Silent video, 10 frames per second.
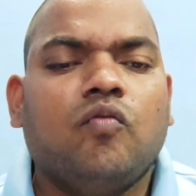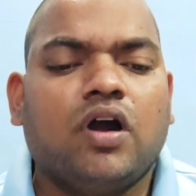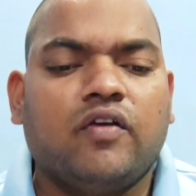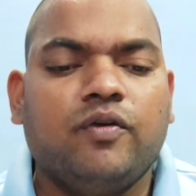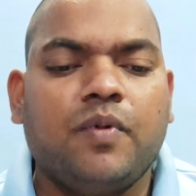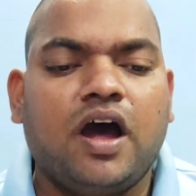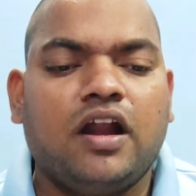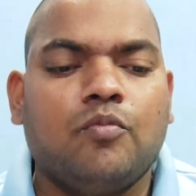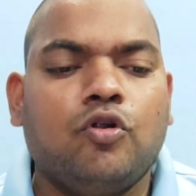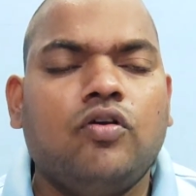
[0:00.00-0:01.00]
ఒక
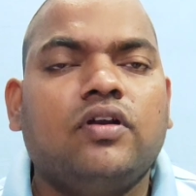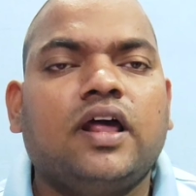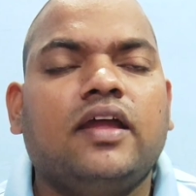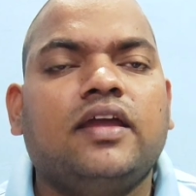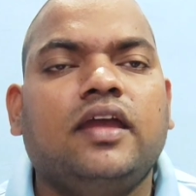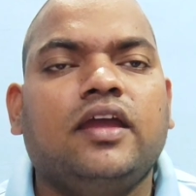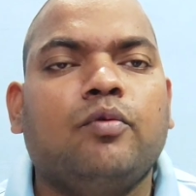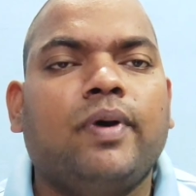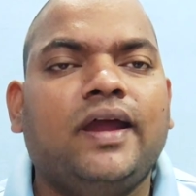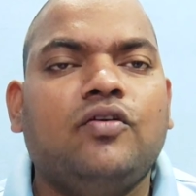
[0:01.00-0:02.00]
విమానంలో టర్కీకి
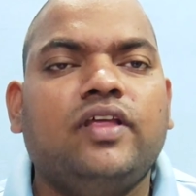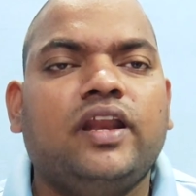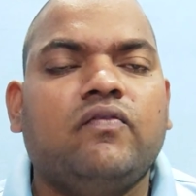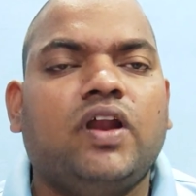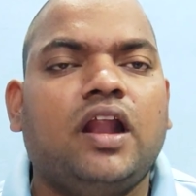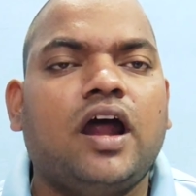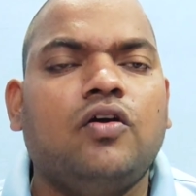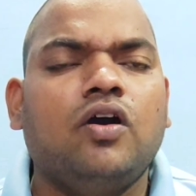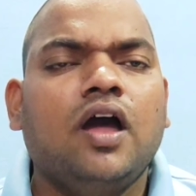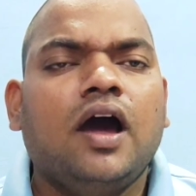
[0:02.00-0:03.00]
బయలుదేరి వెళ్ళాడు
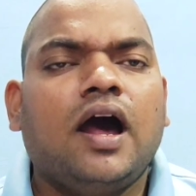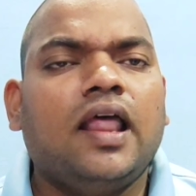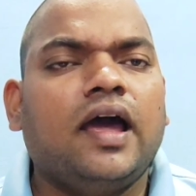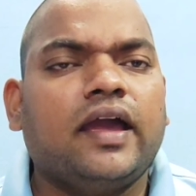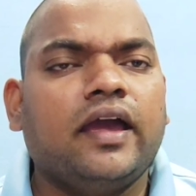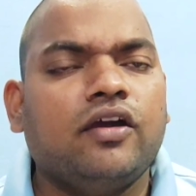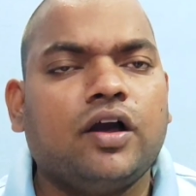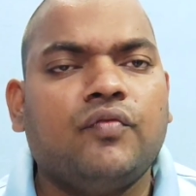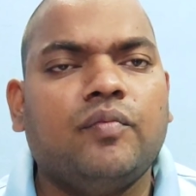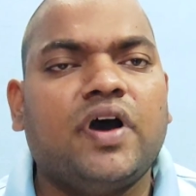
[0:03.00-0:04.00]
అలాగే
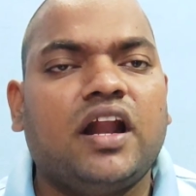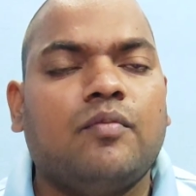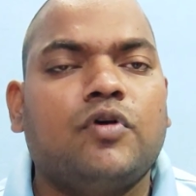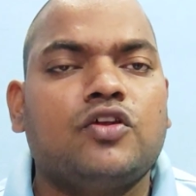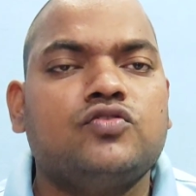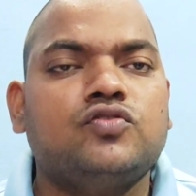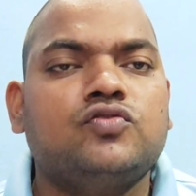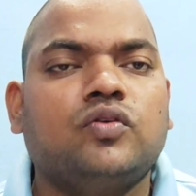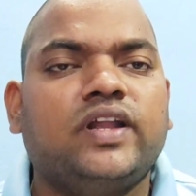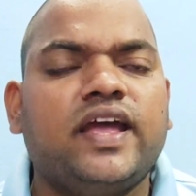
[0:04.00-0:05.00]
యొక్క విమానం మనం
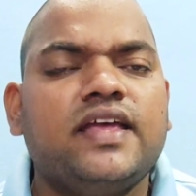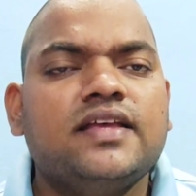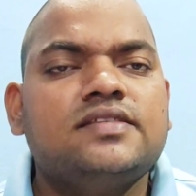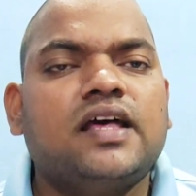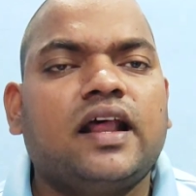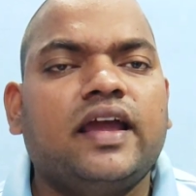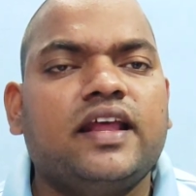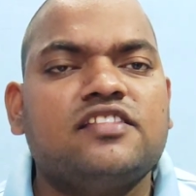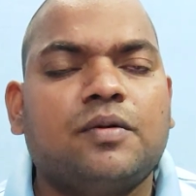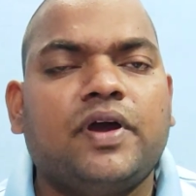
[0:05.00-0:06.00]
చూసుకుంటే సరైన
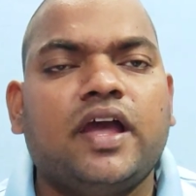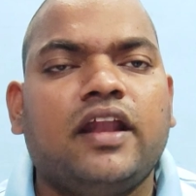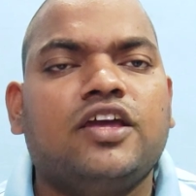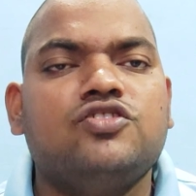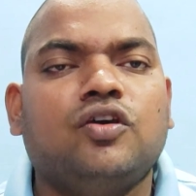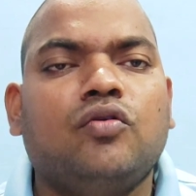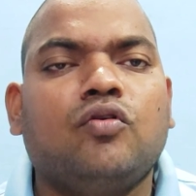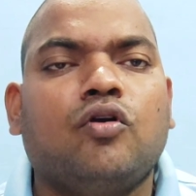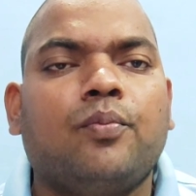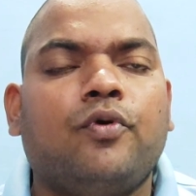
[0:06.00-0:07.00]
సమయానికి
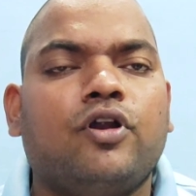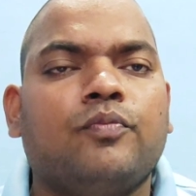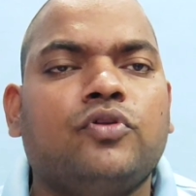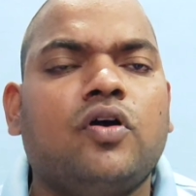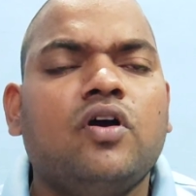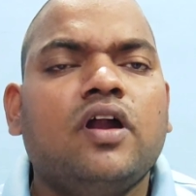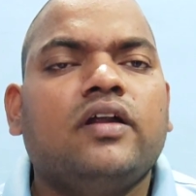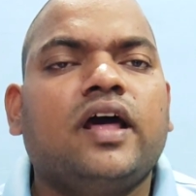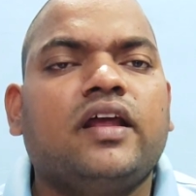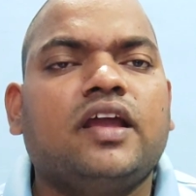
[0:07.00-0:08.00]
చేరుకోకపోవడంతో
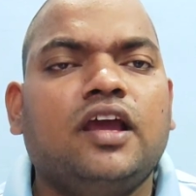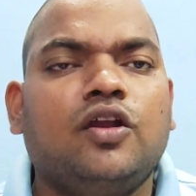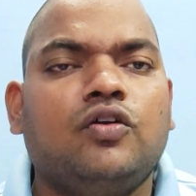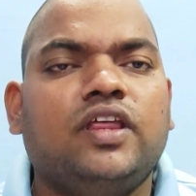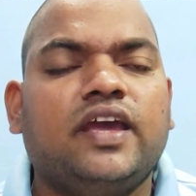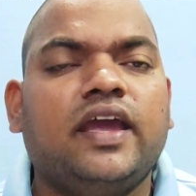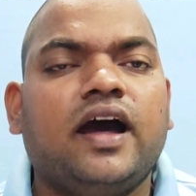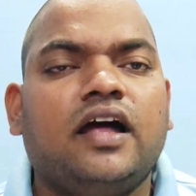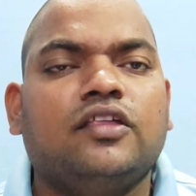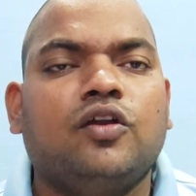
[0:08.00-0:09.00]
టర్కీలో దిగి
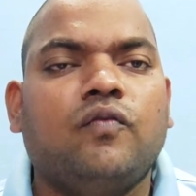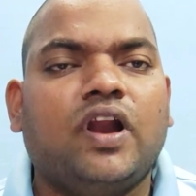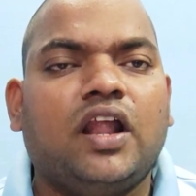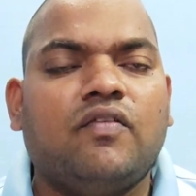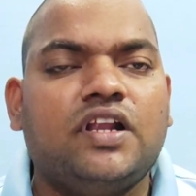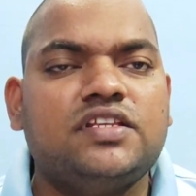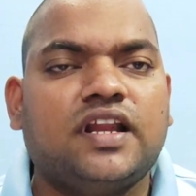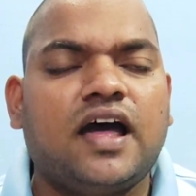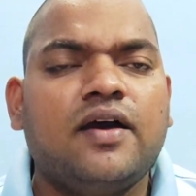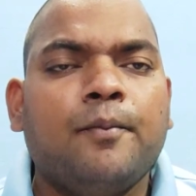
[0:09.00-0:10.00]
అతను వెళ్లవలసిన